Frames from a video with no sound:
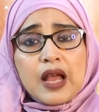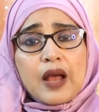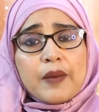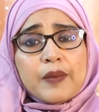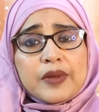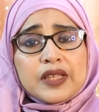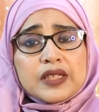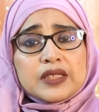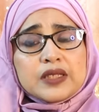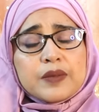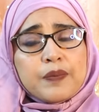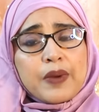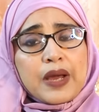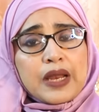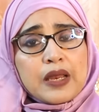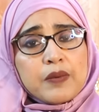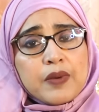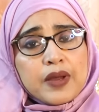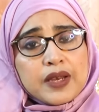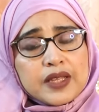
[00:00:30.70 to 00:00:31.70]
আমাদের যে
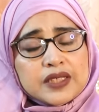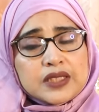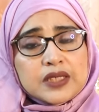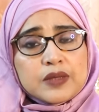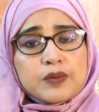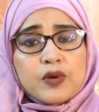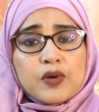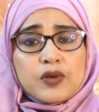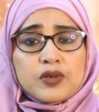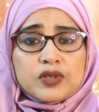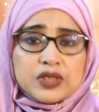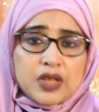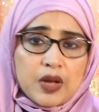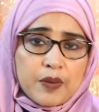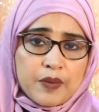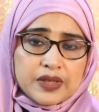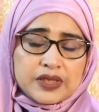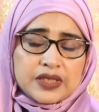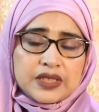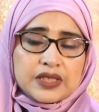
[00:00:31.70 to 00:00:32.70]
পারিবারিক পারিবারিক জীবন
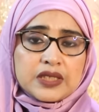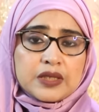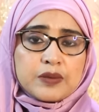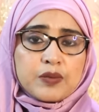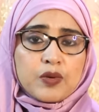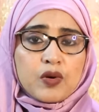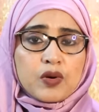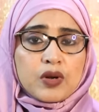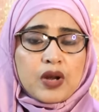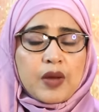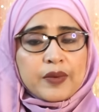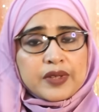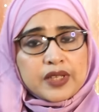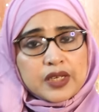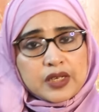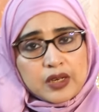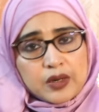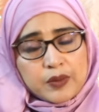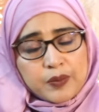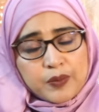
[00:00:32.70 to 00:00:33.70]
সামাজিক জীবন
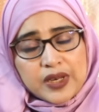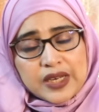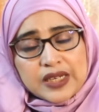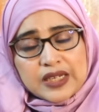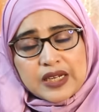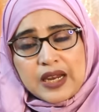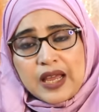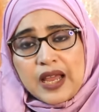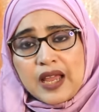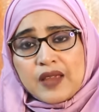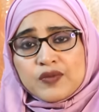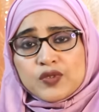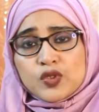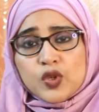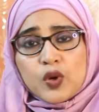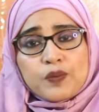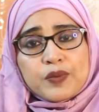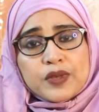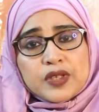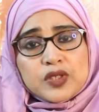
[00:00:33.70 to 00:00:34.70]
আমাদের কর্পোরেট লাইফ
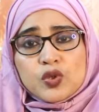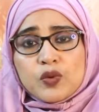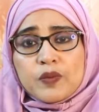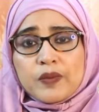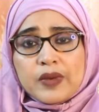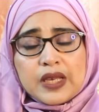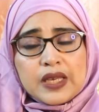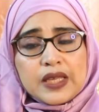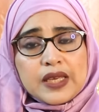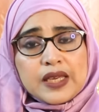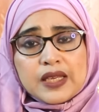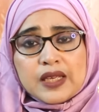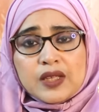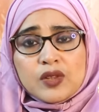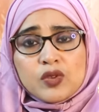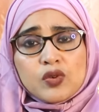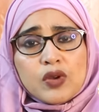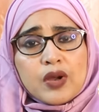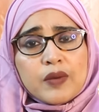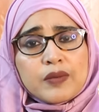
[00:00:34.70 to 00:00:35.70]
সব কিছু মিলিয়ে
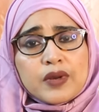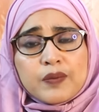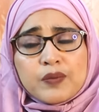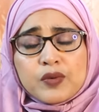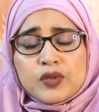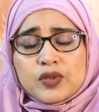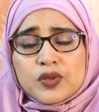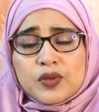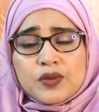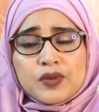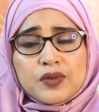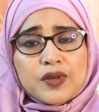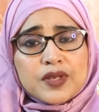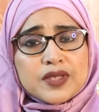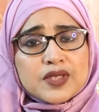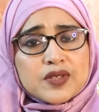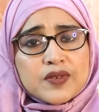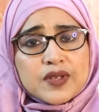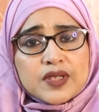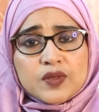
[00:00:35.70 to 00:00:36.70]
কিন্তু আমরা প্রচন্ড
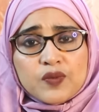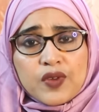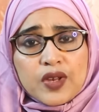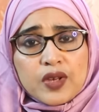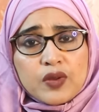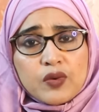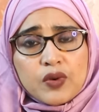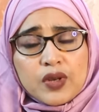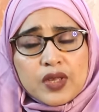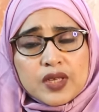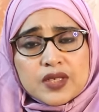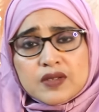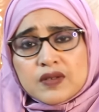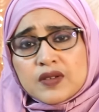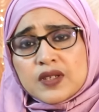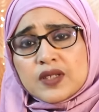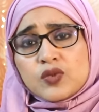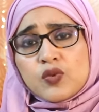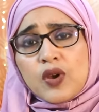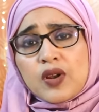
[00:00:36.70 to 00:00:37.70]
স্ট্রেস ফিল করি
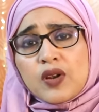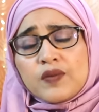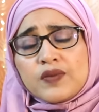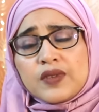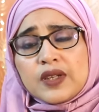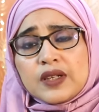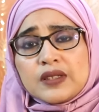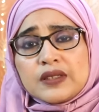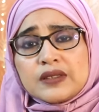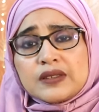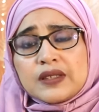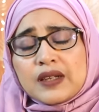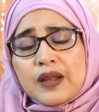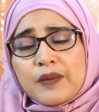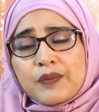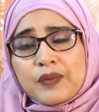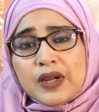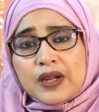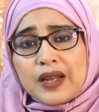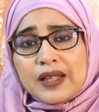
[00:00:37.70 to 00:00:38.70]
স্ট্রেস ওয়ান অফ দ্য রিজন
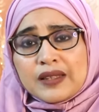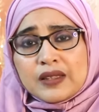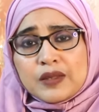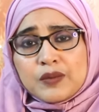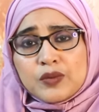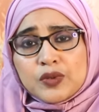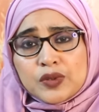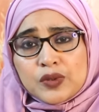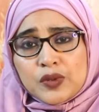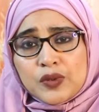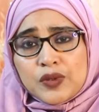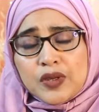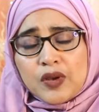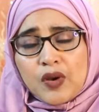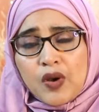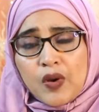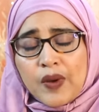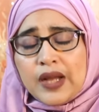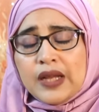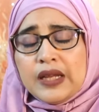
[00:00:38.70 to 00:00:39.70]
আপনার ক্লান্তিবোধ তৈরি হওয়া